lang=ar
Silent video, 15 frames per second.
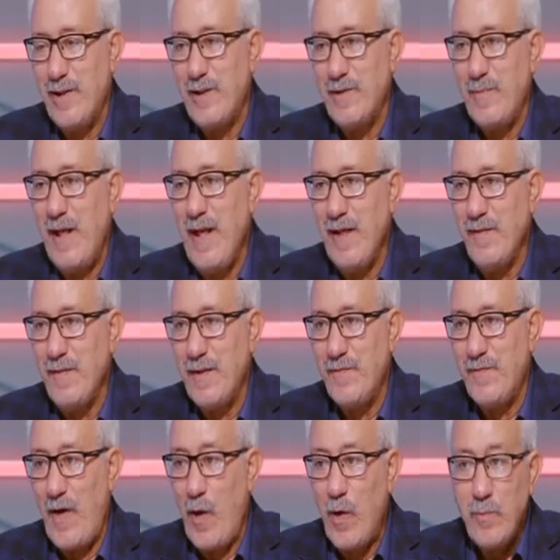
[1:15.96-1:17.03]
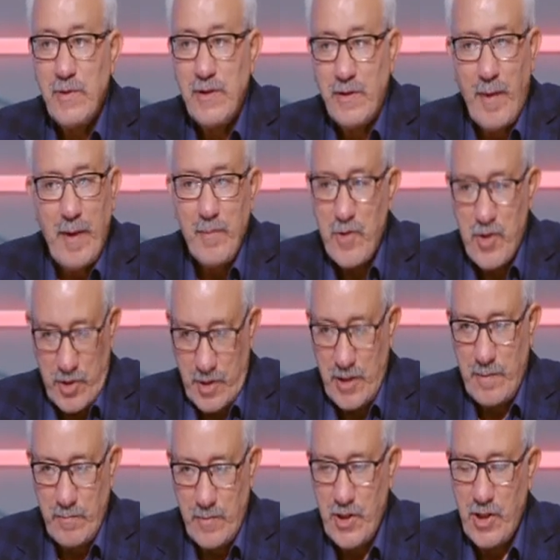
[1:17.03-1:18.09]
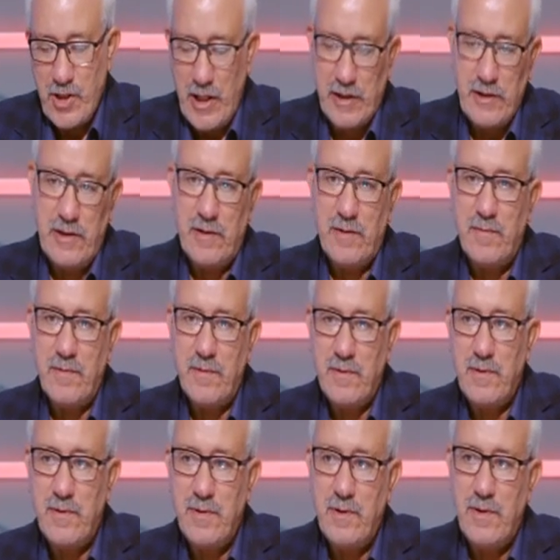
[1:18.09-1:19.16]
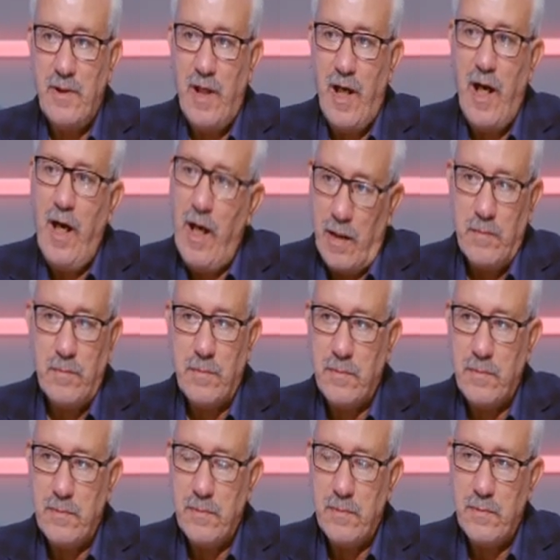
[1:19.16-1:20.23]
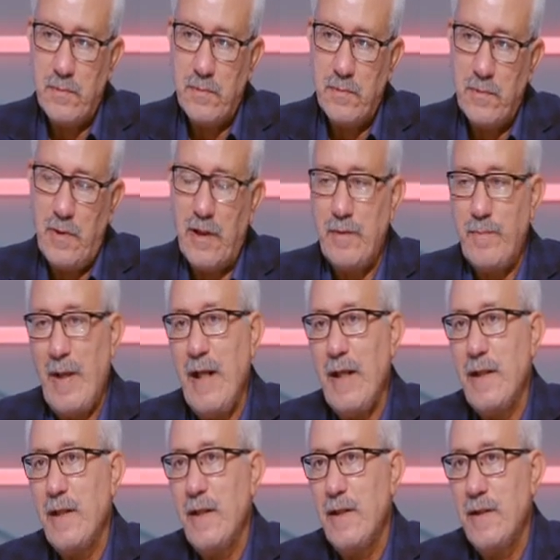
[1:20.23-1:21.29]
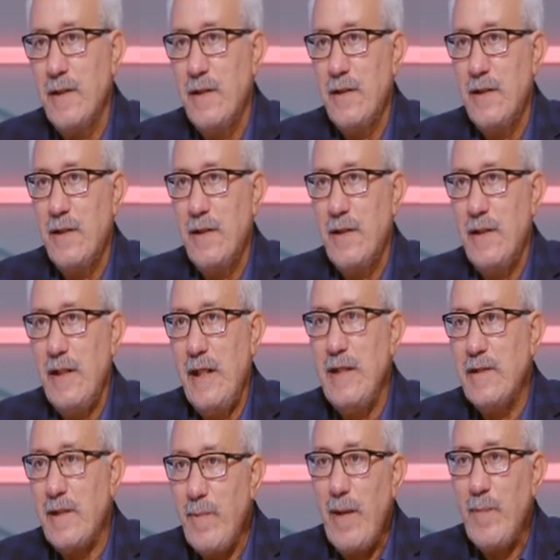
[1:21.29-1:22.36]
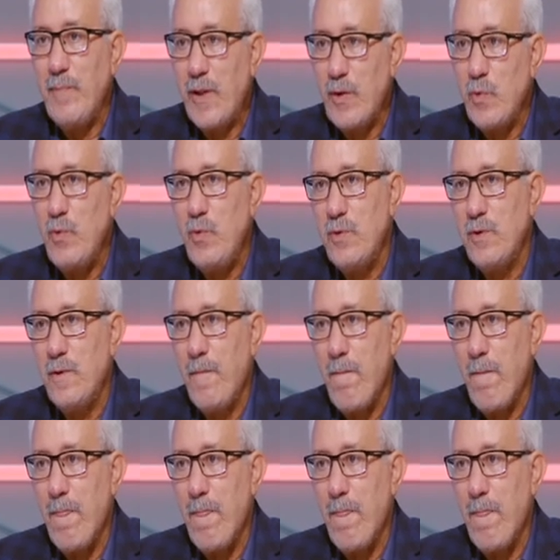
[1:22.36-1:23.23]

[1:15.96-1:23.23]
واخد بالك فقمت طبعا مش مش يعني قلت لي يلا يا ابو حميد اه واخد بالك لان طبعا برضو احنا ما